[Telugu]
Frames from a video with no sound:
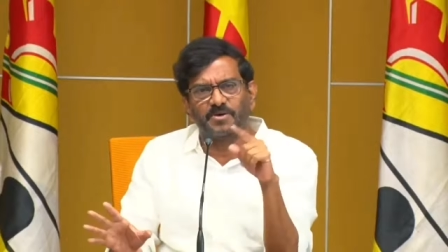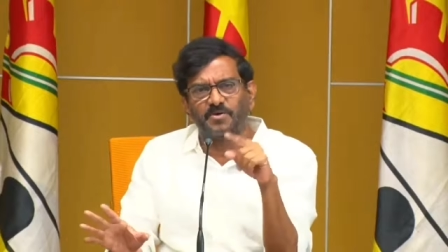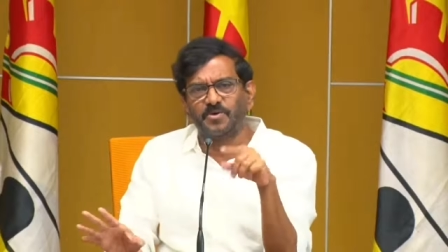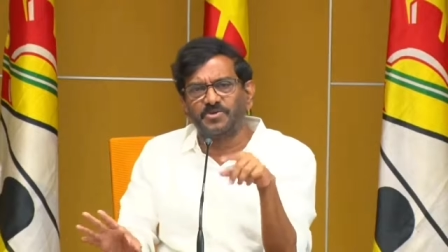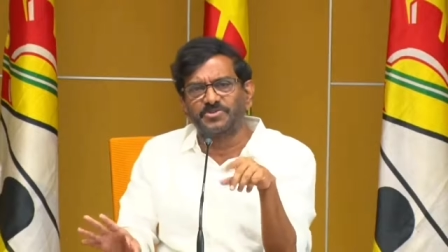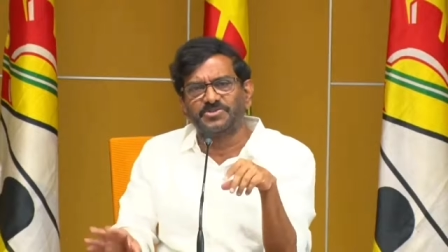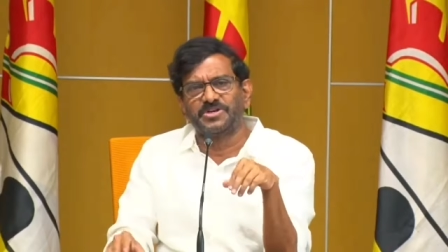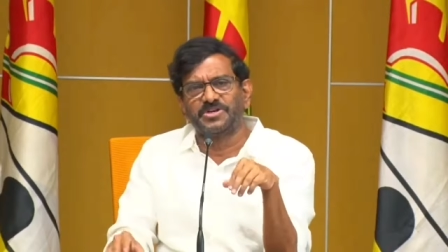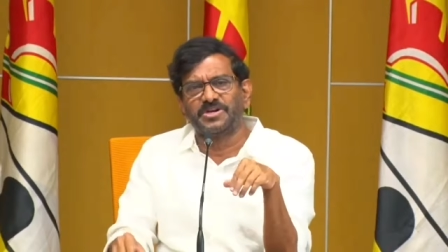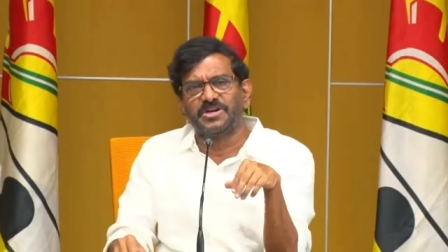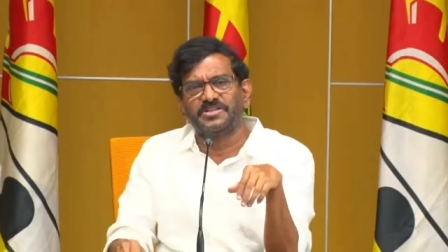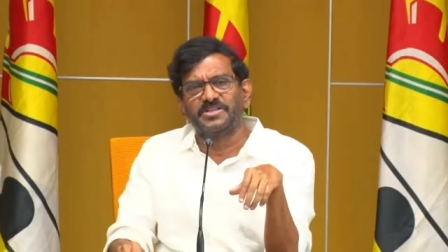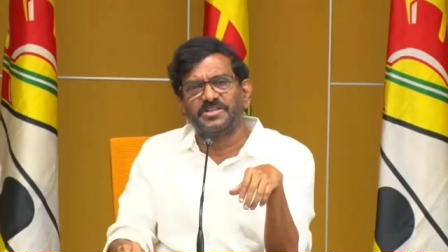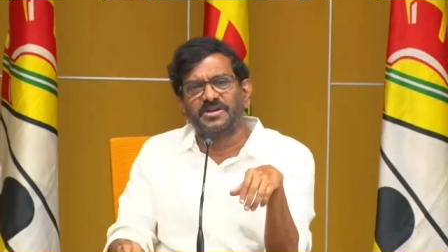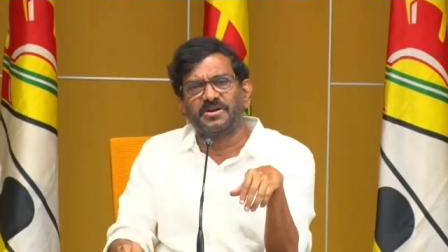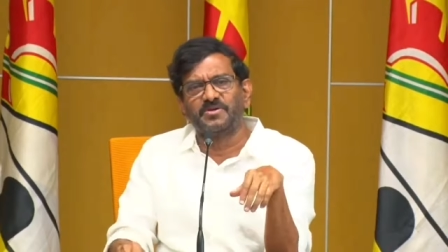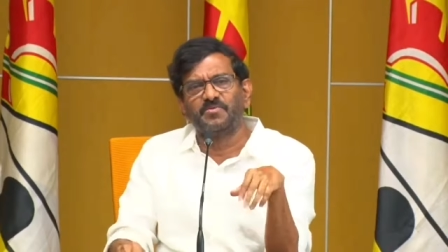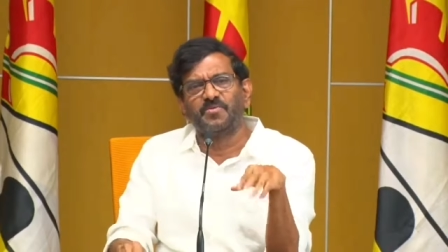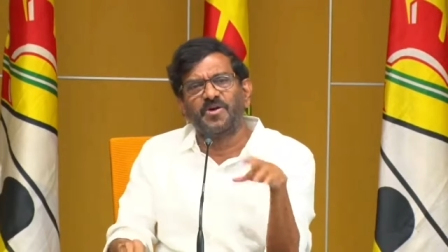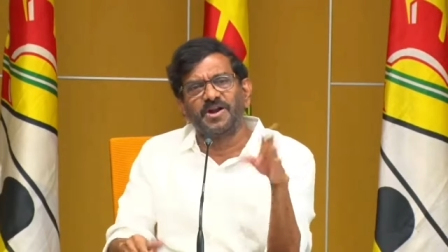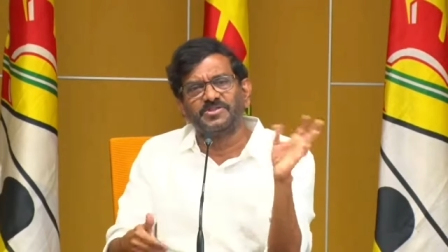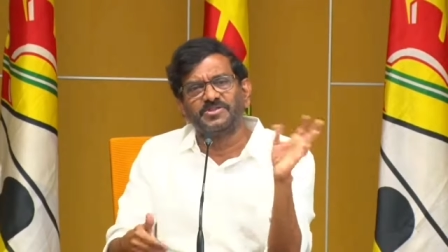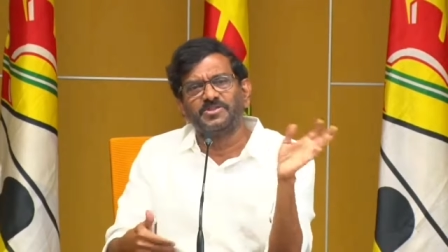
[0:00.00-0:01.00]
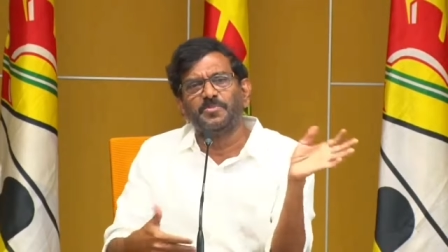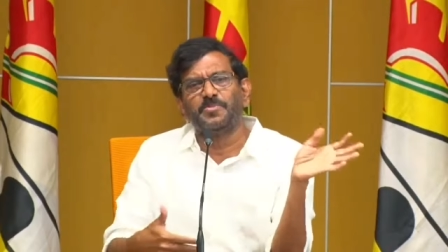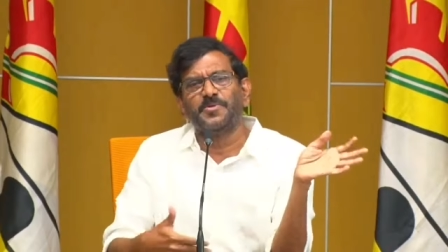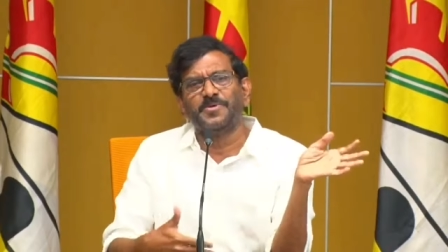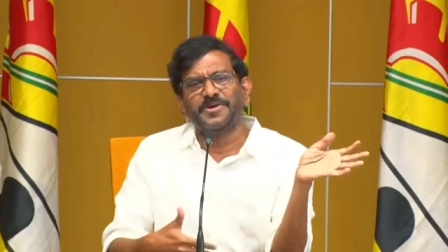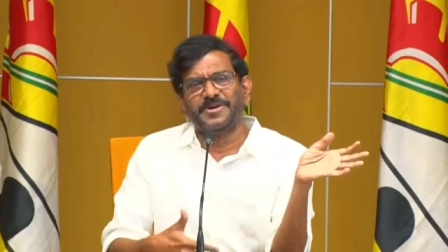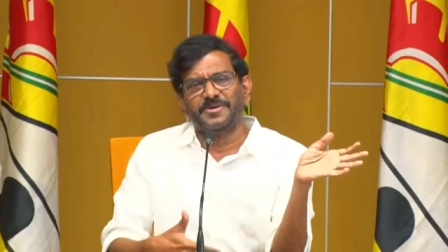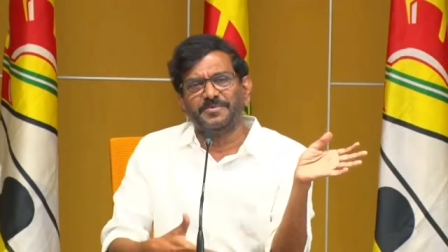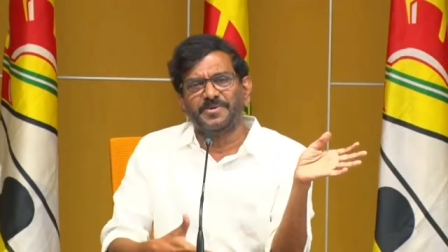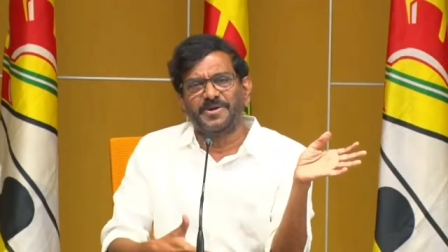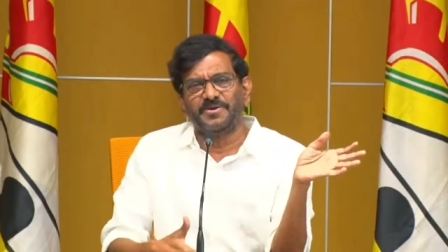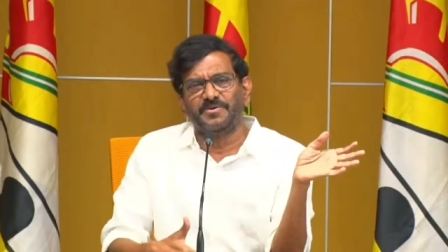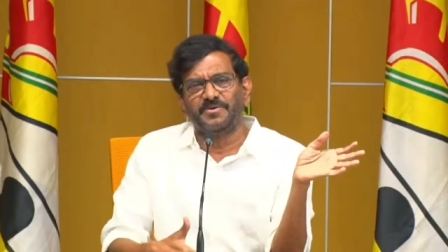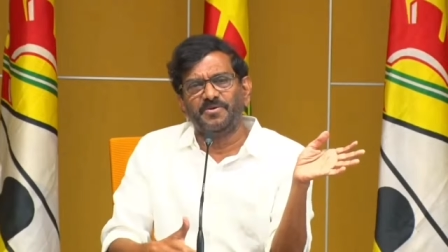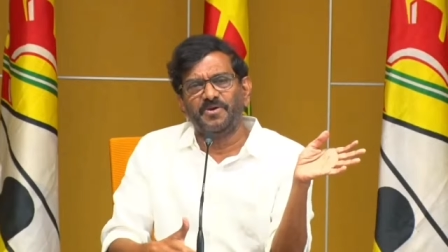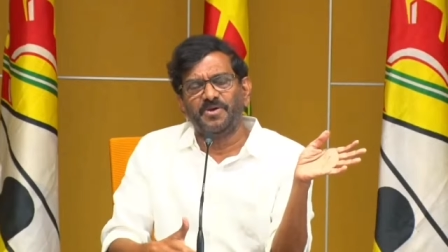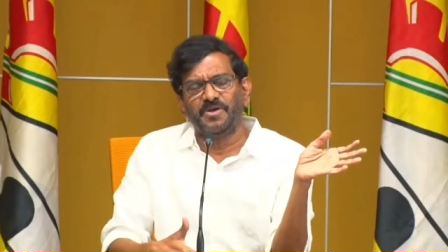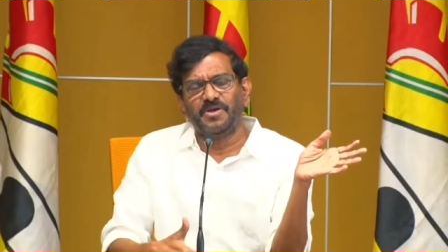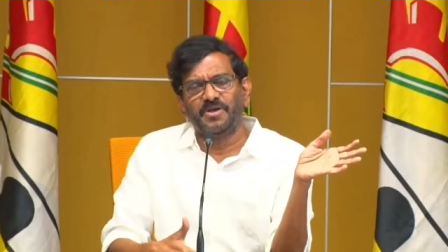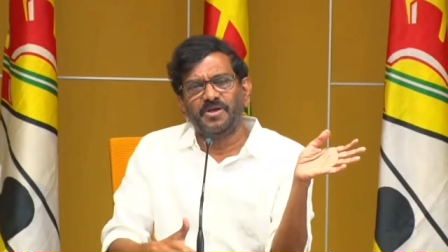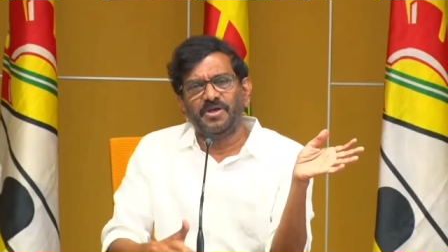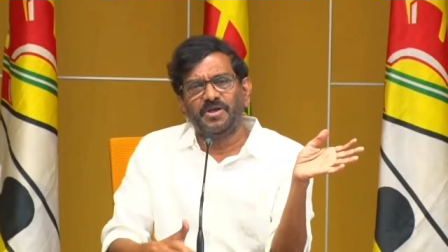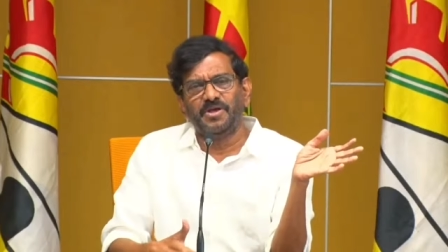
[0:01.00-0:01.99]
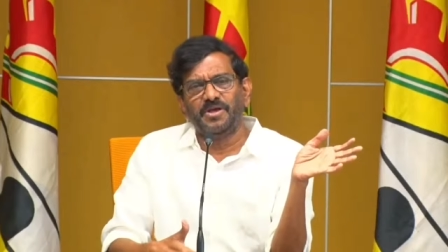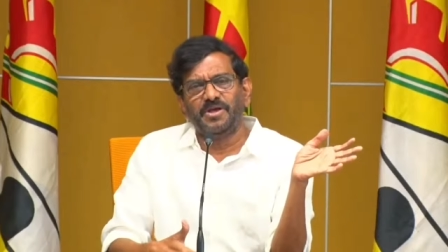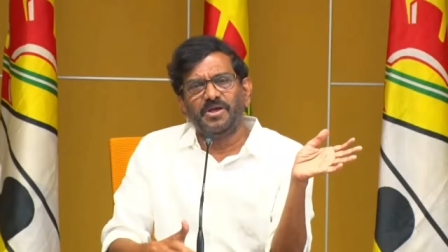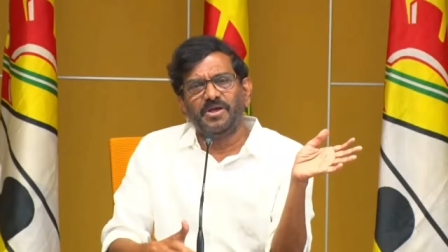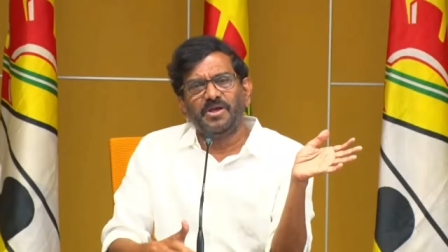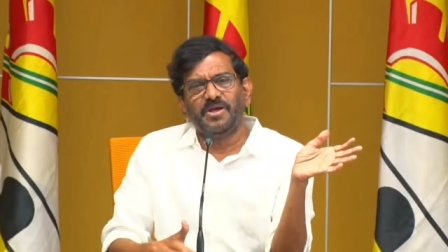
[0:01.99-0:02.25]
పెట్టే క్వశ్చన్ లేదన్నాడు వాళ్ళతో పోటీ పడవు